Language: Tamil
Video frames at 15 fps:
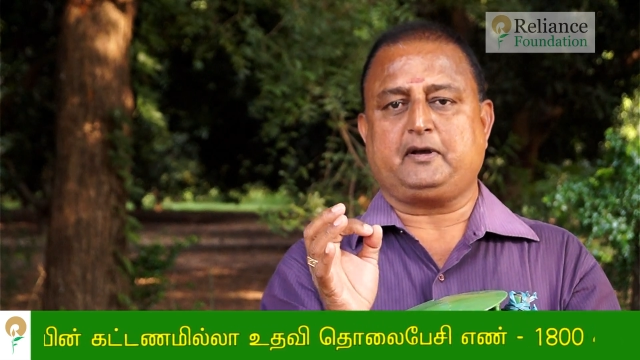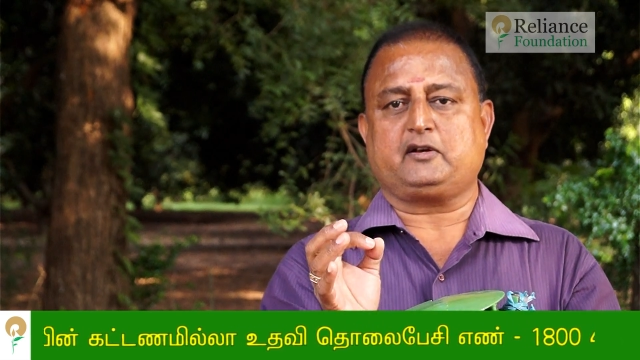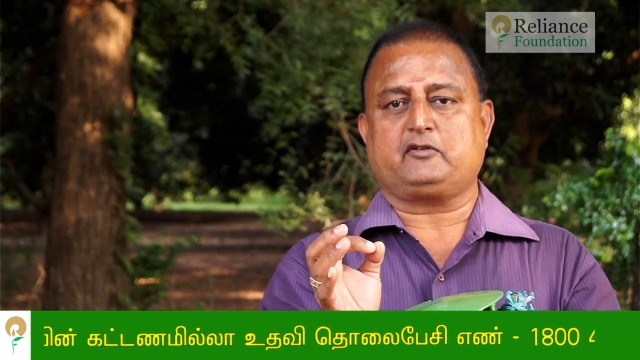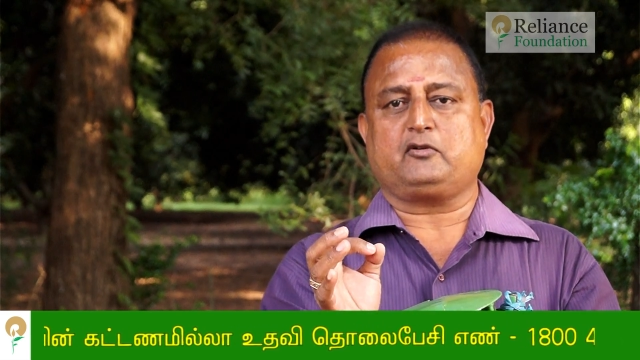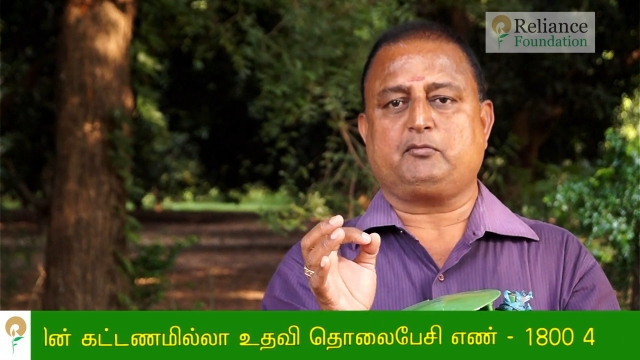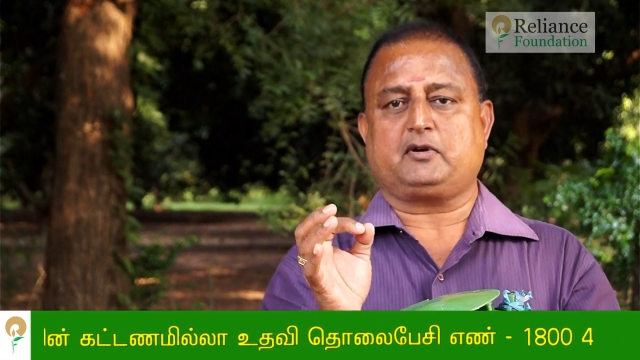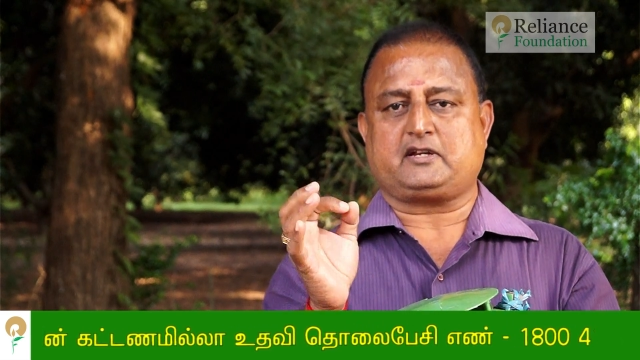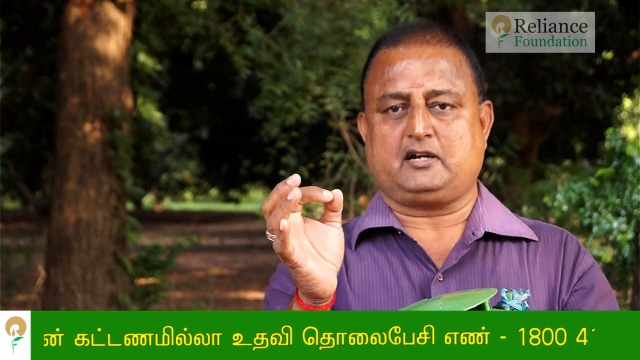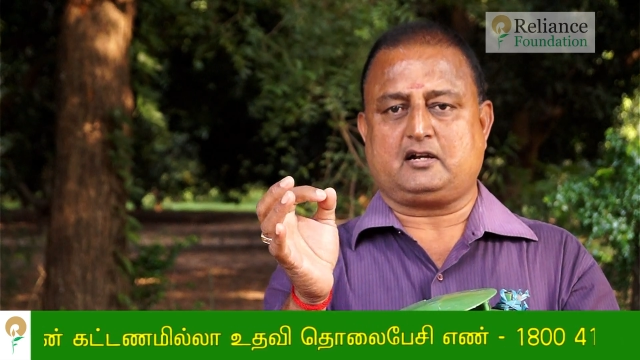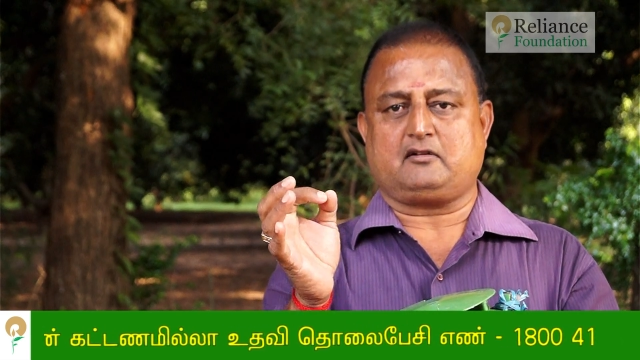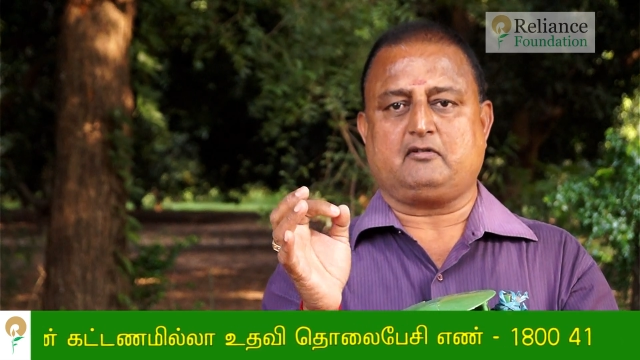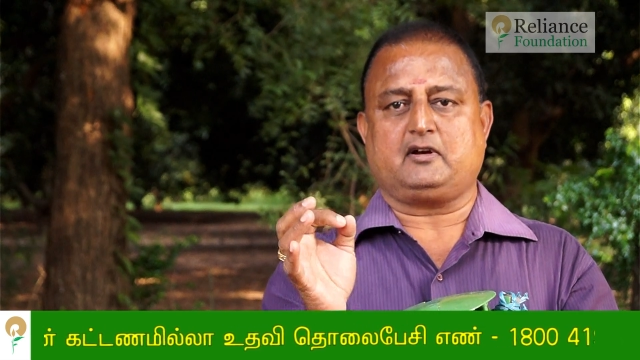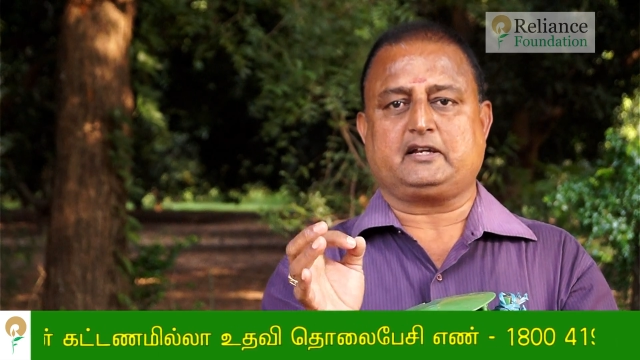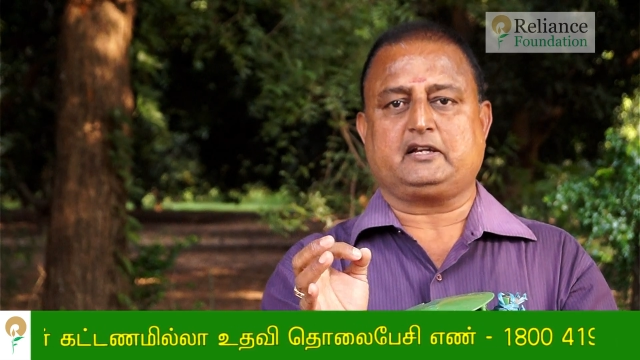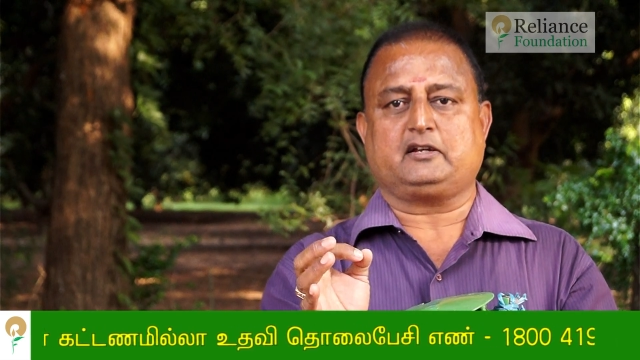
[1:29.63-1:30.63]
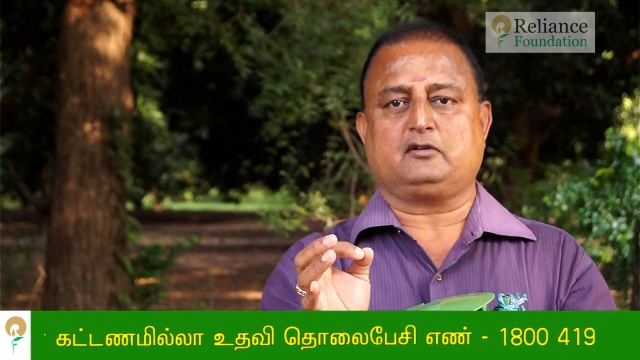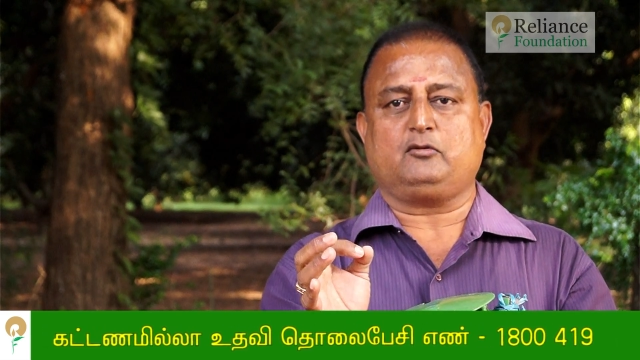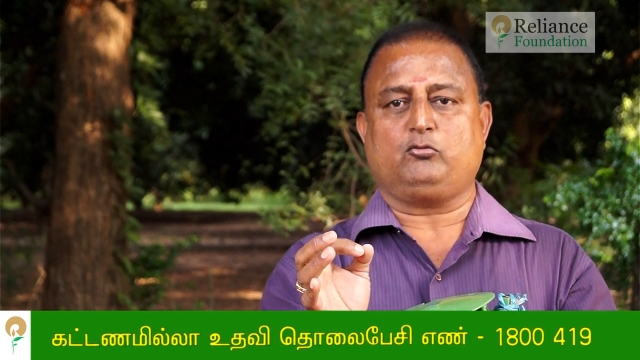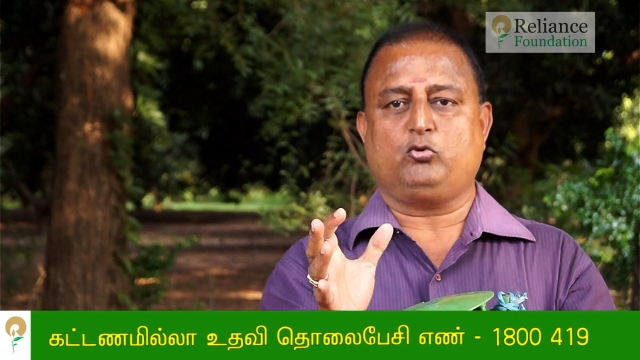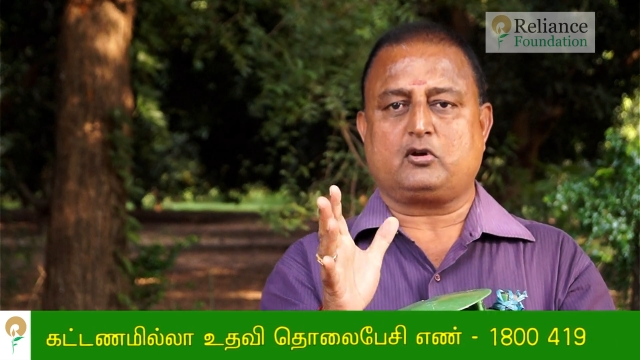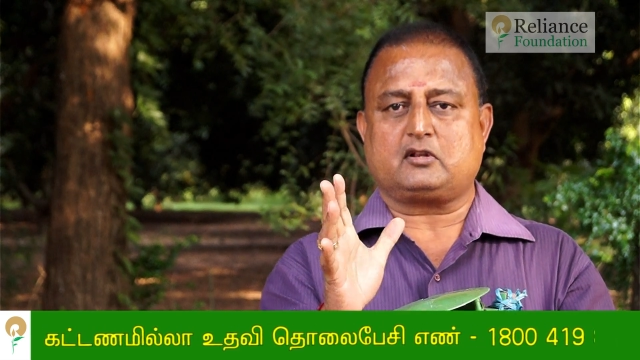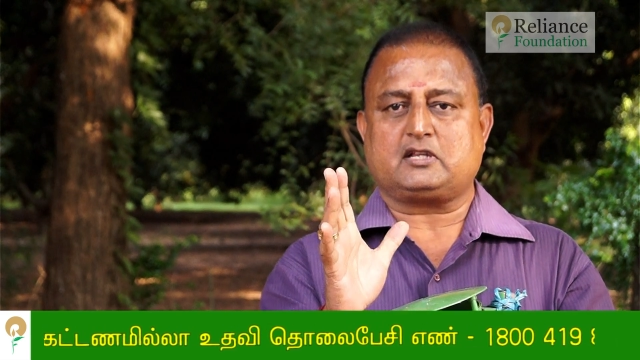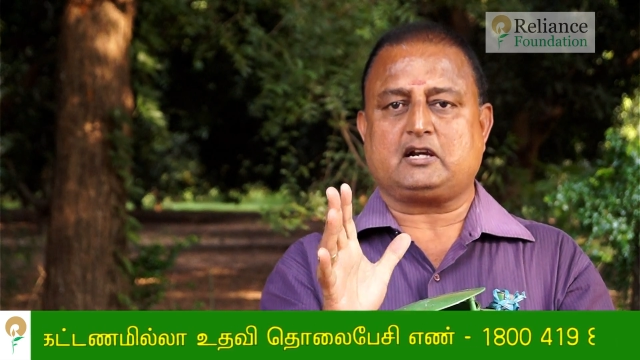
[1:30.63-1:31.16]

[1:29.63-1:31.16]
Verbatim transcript: பயிருக்கு வேணுமோ கேட்டு வாங்கிக்கணும் ஒரு